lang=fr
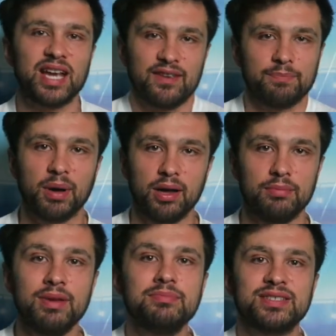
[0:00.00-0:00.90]
tu n'y arrives pas
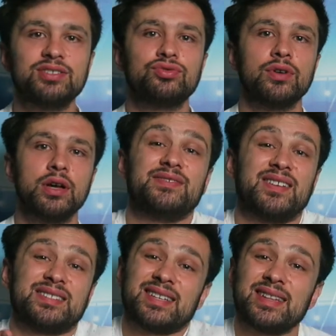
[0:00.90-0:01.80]
Même si tu vois, il
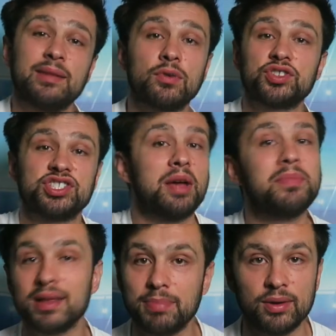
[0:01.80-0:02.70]
vas certainement
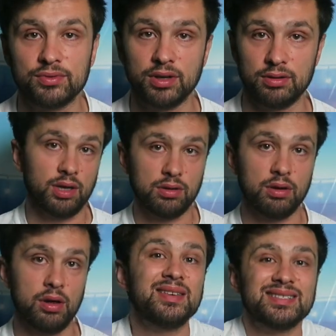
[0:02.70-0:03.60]
jamais être ballon d'or
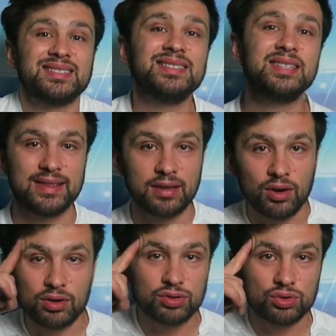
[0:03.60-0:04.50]
D'accord Mais si
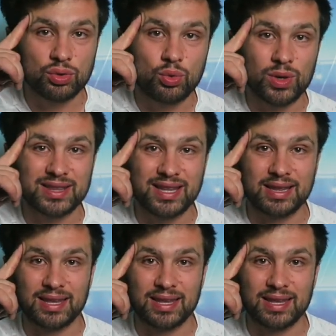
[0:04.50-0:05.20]
dans ton coin de ta